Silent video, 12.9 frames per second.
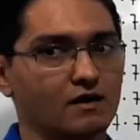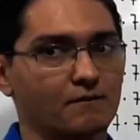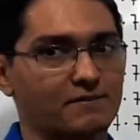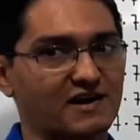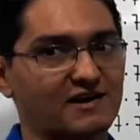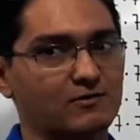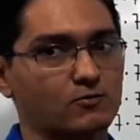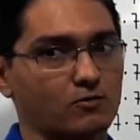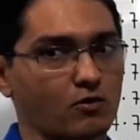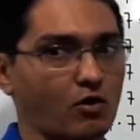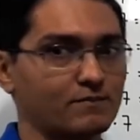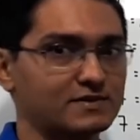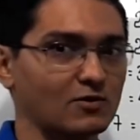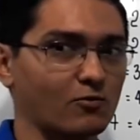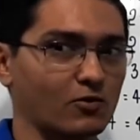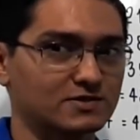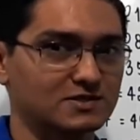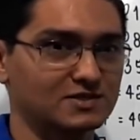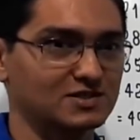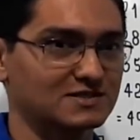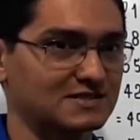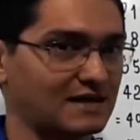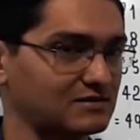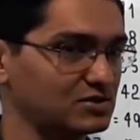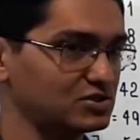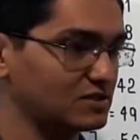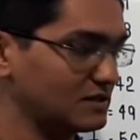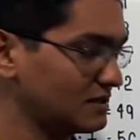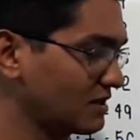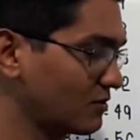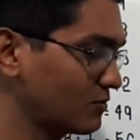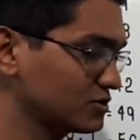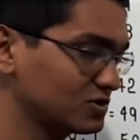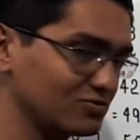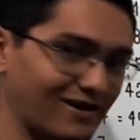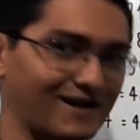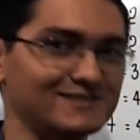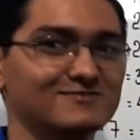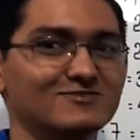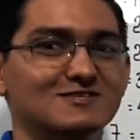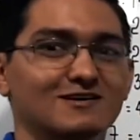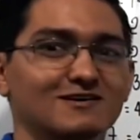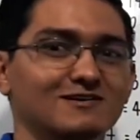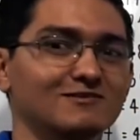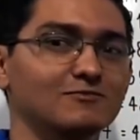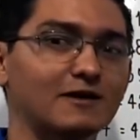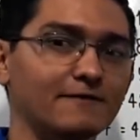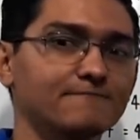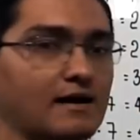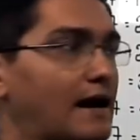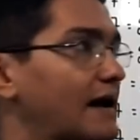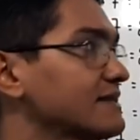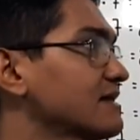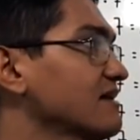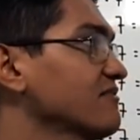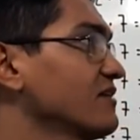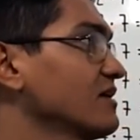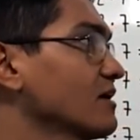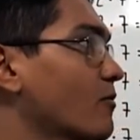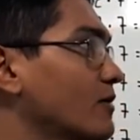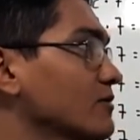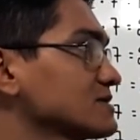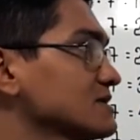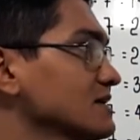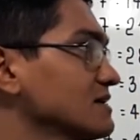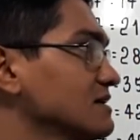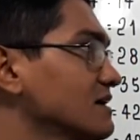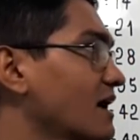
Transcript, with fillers: Para obter o quociente exato, a gente teria que continuar a divisão, né? Até ver qual que seria